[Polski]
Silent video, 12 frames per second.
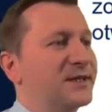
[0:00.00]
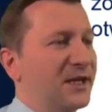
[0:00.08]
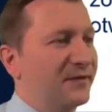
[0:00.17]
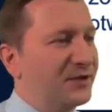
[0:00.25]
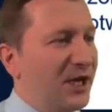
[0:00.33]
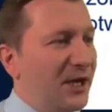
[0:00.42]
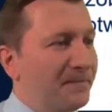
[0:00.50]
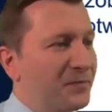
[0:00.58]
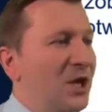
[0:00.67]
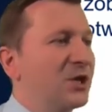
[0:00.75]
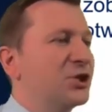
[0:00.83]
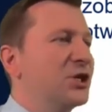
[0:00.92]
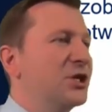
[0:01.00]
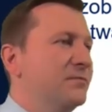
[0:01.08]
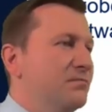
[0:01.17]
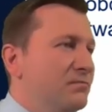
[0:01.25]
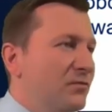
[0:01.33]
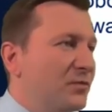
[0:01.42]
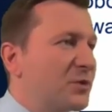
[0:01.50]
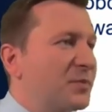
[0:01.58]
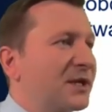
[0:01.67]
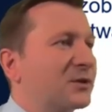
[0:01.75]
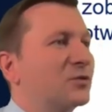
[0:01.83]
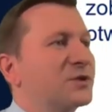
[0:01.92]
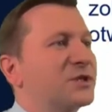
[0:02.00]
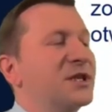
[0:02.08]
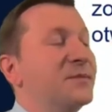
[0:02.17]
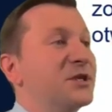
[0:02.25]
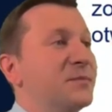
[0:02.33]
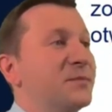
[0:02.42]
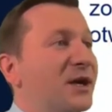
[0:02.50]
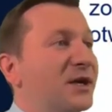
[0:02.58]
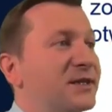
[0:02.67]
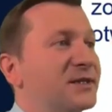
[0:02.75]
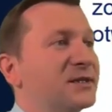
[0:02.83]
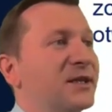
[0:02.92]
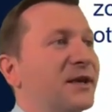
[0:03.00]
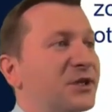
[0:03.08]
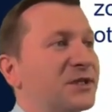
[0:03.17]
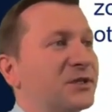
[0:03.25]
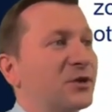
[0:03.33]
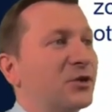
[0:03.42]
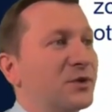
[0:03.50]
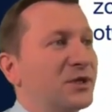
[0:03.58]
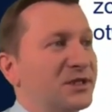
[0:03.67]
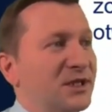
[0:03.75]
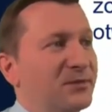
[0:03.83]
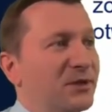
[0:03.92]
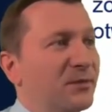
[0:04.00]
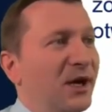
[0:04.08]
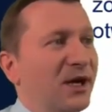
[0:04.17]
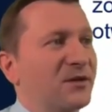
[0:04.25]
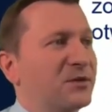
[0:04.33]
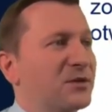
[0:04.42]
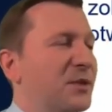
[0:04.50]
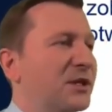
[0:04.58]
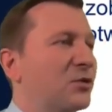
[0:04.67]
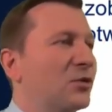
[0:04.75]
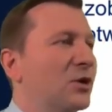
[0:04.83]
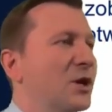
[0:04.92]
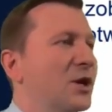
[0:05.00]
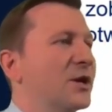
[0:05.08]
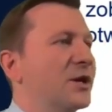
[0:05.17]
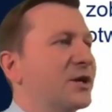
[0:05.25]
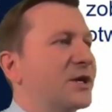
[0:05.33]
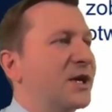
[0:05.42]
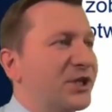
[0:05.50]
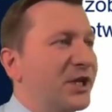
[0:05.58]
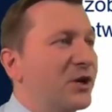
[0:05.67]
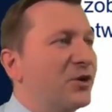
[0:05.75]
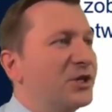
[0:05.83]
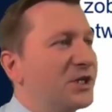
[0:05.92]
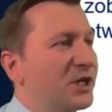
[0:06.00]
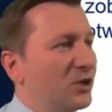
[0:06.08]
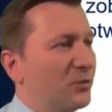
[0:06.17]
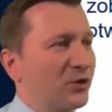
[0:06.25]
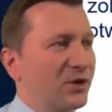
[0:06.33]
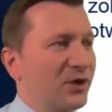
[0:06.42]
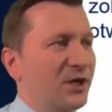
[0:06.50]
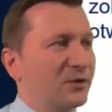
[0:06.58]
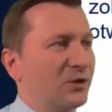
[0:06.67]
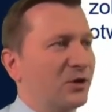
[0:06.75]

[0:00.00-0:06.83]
CFD. Czyli w przypadku CMC Markets zawsze stroną jest CMC Markets. W przypadku e, każdego innego brokera,